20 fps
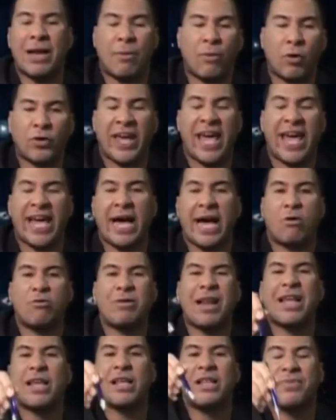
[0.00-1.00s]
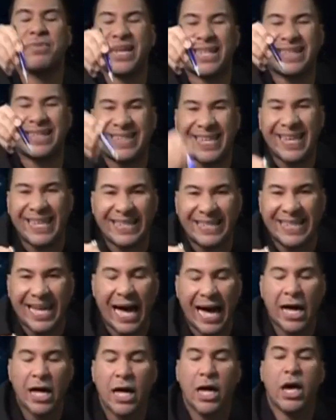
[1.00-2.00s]
en la bodega, una
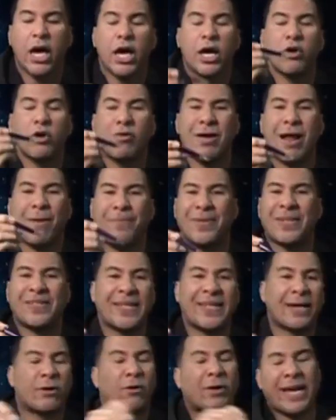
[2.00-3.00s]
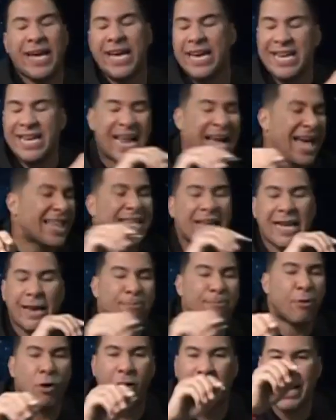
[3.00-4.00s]
libretita y un lapicero que nadie
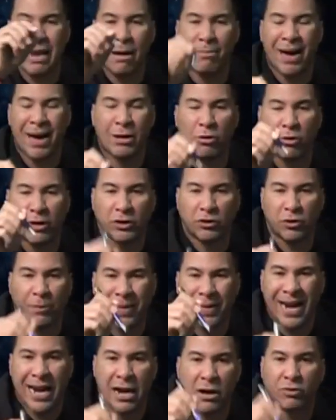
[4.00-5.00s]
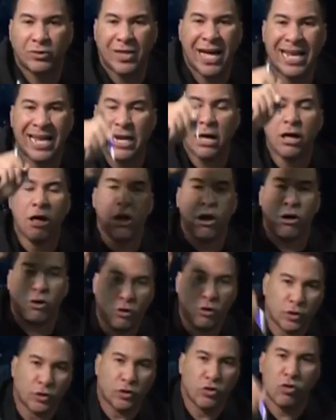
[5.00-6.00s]
le ponga la mano, que eso es para anotar
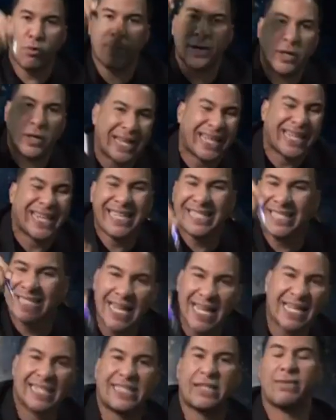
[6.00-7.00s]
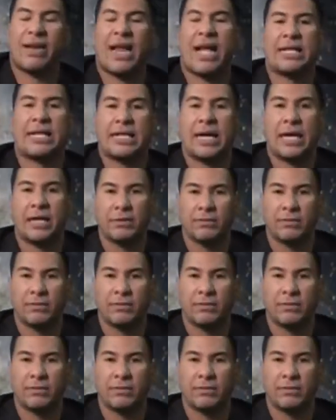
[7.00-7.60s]
los números de Cristian Casablanca.